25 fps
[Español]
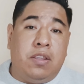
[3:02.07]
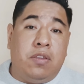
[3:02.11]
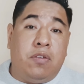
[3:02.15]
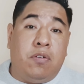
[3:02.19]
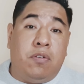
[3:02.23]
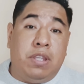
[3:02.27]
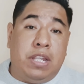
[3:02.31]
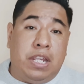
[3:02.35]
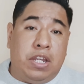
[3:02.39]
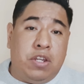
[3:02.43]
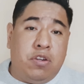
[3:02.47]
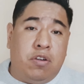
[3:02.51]

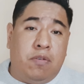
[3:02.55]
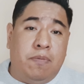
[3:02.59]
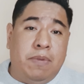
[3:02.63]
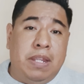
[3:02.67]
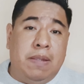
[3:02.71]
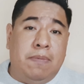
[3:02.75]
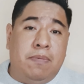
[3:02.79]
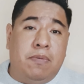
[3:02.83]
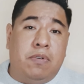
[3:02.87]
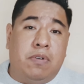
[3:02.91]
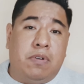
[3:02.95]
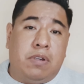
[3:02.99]
en
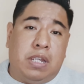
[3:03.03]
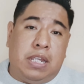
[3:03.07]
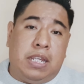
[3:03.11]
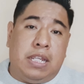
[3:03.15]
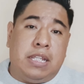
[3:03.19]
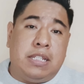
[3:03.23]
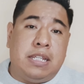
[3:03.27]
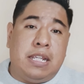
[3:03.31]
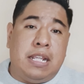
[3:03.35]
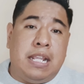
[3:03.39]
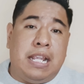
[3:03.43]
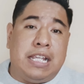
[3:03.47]
donde yo
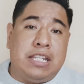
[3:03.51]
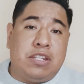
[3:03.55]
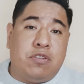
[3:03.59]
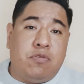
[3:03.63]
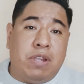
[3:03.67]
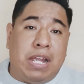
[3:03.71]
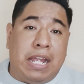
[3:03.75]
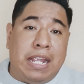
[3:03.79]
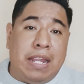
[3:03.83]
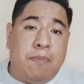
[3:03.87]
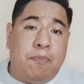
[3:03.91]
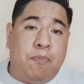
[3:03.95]
vivo, que es
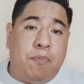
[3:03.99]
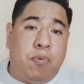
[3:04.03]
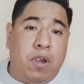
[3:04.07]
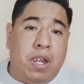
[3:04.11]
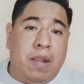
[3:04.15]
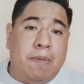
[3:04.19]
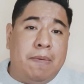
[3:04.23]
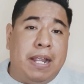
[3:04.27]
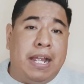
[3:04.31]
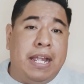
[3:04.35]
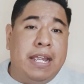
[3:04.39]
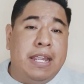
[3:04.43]
en la ciudad
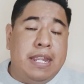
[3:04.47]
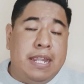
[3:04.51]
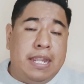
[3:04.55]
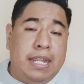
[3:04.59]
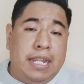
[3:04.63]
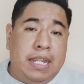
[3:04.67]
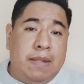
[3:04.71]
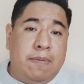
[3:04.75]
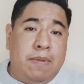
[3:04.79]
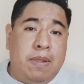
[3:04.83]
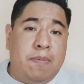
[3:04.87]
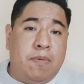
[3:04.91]
de
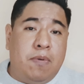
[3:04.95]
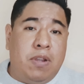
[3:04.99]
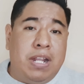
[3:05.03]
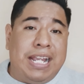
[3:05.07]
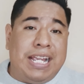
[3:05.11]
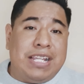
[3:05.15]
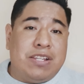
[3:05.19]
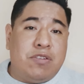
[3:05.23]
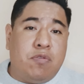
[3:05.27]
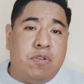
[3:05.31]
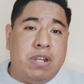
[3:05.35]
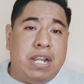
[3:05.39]
Puebla y
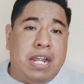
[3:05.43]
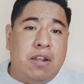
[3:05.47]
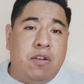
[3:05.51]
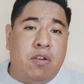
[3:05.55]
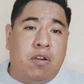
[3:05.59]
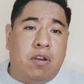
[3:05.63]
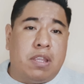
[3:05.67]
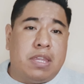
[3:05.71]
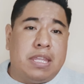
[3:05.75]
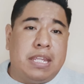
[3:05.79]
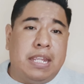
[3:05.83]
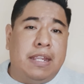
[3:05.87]
vivo en la
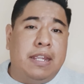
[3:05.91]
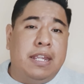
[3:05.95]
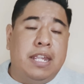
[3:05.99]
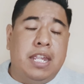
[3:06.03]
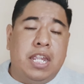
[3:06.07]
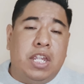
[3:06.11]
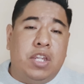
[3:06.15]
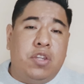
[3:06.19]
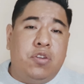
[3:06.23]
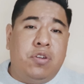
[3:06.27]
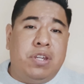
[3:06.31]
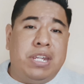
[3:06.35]
zona
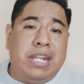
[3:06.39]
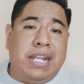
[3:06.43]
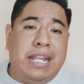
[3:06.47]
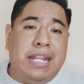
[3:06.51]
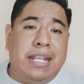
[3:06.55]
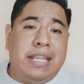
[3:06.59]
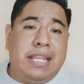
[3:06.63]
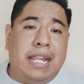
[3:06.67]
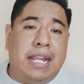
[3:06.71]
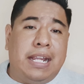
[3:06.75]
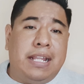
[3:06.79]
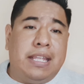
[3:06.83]
norte,
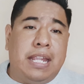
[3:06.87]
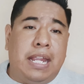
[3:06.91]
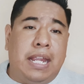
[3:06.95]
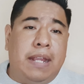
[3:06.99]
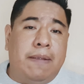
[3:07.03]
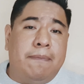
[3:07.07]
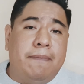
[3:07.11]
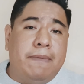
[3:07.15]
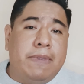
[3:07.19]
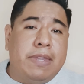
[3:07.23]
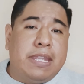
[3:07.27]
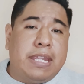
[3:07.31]
yo ya
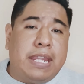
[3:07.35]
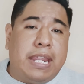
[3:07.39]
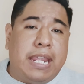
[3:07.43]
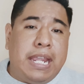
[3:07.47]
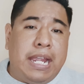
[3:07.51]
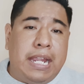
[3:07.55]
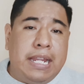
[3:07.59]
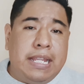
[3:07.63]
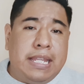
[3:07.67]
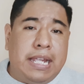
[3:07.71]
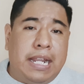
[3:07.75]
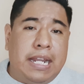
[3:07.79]
detecté
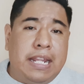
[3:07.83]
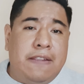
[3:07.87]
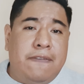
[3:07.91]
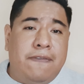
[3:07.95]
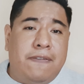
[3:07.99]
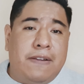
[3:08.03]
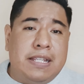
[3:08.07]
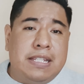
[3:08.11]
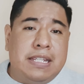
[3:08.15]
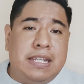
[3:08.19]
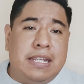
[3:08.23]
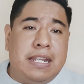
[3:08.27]
que
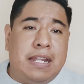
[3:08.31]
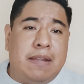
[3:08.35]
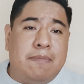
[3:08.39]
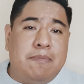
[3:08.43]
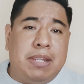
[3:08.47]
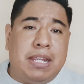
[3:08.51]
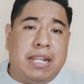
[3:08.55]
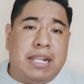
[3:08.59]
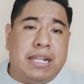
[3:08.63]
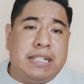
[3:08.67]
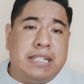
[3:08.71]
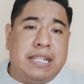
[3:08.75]
hay
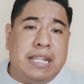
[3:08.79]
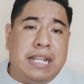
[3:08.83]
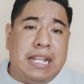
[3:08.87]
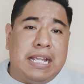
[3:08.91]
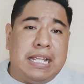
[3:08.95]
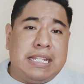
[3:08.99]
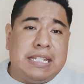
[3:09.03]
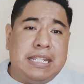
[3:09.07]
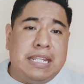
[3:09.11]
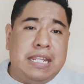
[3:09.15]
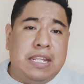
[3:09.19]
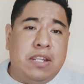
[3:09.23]
tarifas
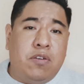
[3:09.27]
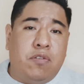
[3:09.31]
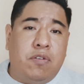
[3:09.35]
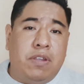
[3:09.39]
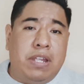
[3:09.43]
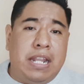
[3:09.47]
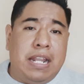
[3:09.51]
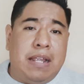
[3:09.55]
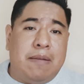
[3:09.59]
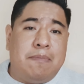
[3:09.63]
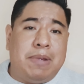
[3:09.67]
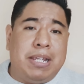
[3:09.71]
dinámicas de las
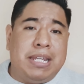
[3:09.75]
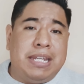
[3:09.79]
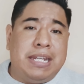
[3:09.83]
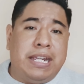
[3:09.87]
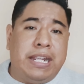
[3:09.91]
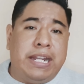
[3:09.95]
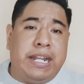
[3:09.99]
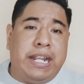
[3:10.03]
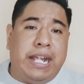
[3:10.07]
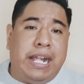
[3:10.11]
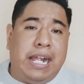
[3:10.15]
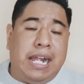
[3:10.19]
5 de
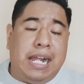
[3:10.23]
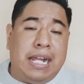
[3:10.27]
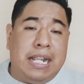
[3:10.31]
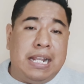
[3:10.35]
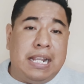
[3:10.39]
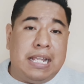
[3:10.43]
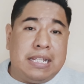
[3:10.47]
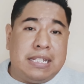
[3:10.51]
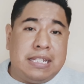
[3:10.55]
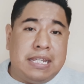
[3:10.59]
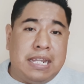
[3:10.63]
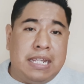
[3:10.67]
la
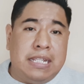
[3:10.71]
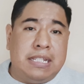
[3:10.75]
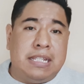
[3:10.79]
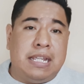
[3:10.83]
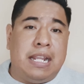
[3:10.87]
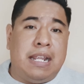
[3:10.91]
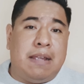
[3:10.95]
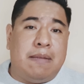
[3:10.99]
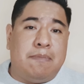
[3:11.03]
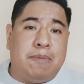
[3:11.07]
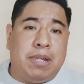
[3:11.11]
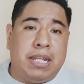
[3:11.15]
mañana a
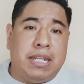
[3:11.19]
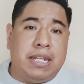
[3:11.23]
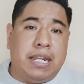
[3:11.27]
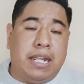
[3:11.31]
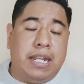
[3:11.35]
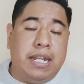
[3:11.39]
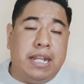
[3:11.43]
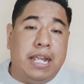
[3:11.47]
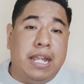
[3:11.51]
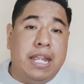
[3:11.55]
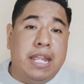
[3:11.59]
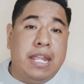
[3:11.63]
las 6 de la
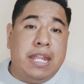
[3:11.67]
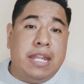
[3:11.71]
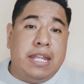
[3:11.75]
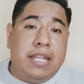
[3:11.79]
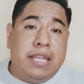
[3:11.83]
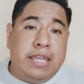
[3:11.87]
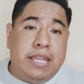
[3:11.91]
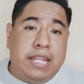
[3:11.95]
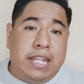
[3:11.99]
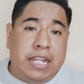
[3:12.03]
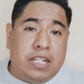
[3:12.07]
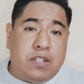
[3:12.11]
mañana.